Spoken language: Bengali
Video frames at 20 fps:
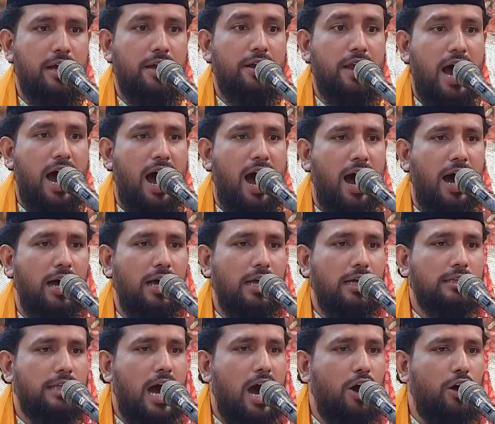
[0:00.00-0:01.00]
না
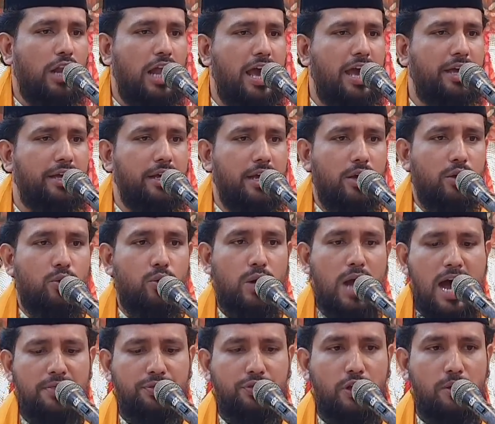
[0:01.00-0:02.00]
তাহলে
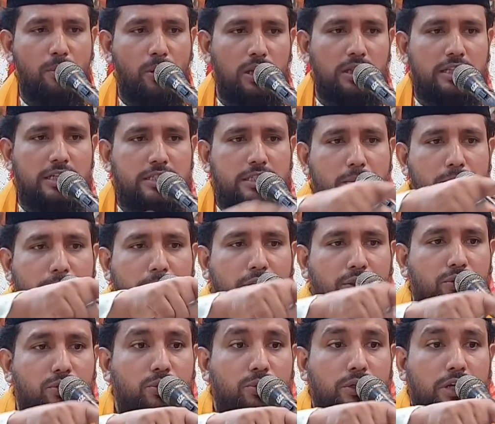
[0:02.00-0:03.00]
কোরআন তো বলতেছে
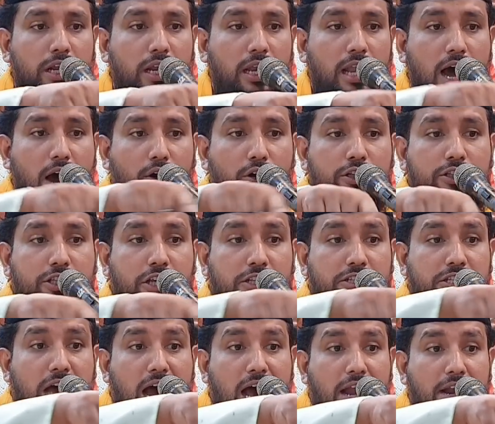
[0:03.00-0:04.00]
মিন্দুনিল্লা হচ্ছে
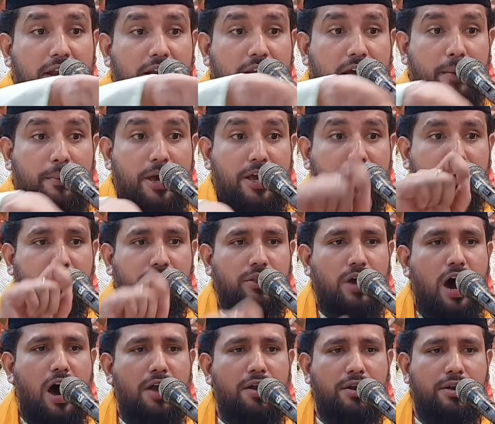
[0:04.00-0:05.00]
জাহান নামের
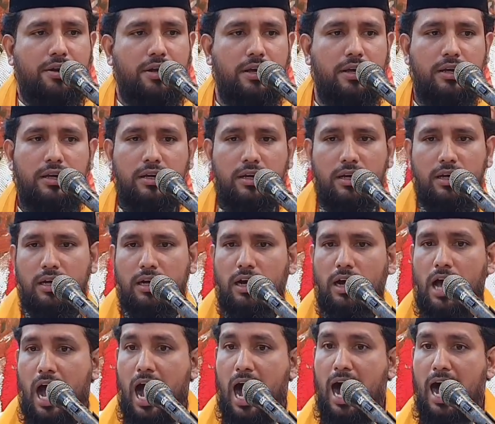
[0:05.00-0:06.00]
ইন্ধন
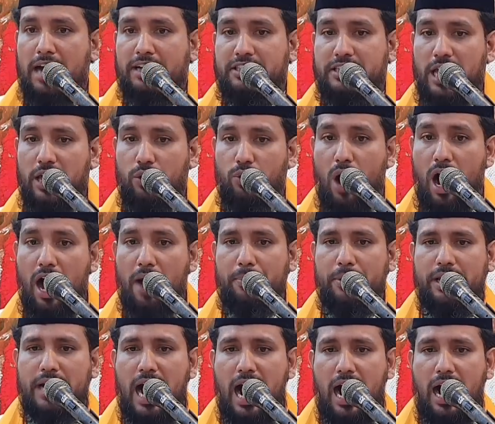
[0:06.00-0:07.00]
আর যেই
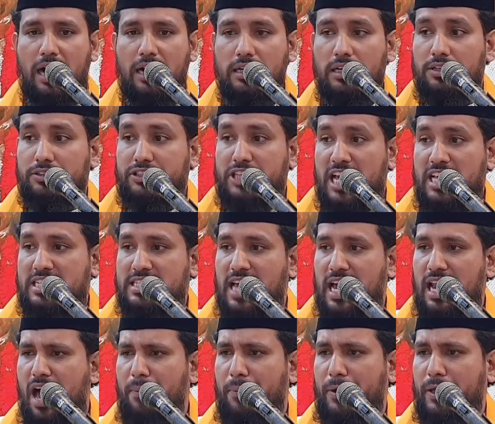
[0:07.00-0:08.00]
ওহাবিরা যেই
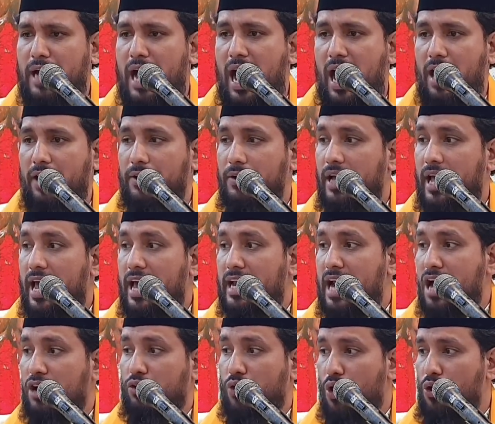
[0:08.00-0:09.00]
সালাফিরা
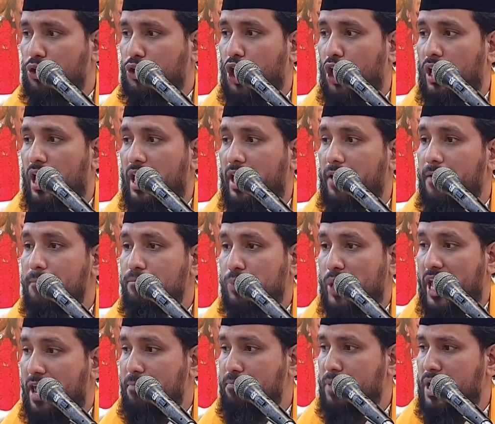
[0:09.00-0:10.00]
এরা কৌশলে
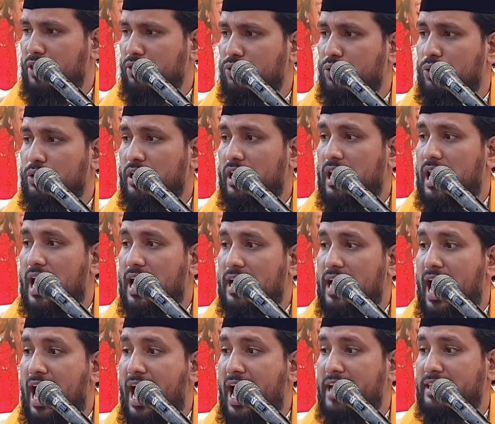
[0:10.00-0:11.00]
এই মিন্দুনিল্লা
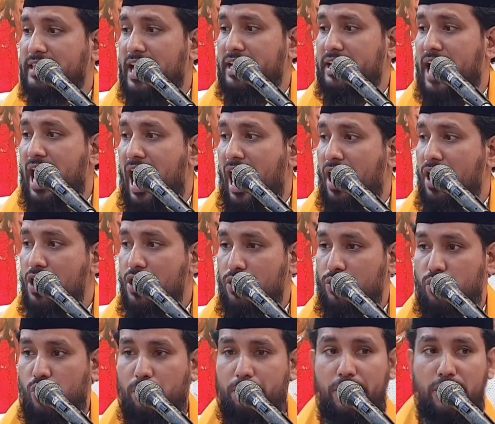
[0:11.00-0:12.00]
রায়া তাই না
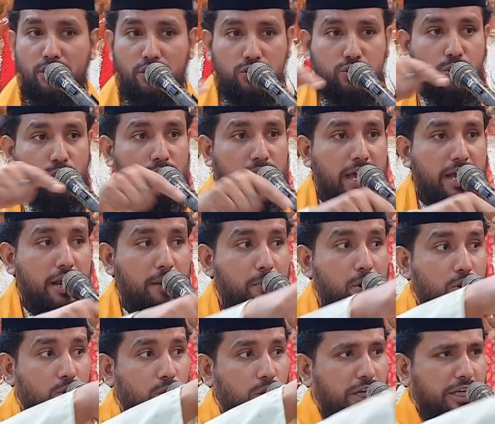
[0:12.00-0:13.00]
নবী রসুলদের
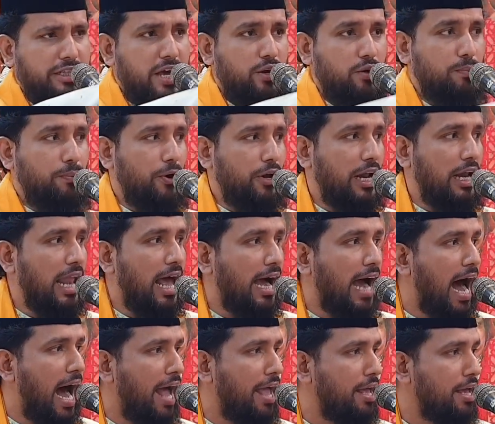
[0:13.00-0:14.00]
এবং অলিদের উপরে
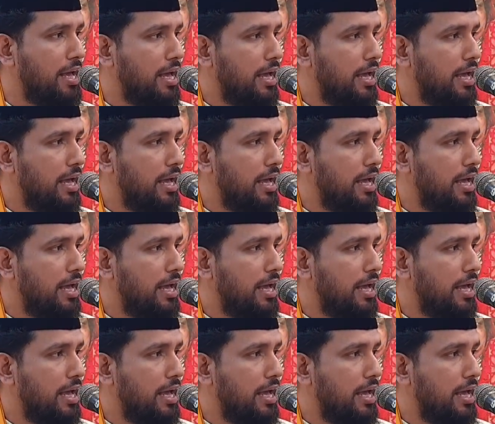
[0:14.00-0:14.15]
লাগায়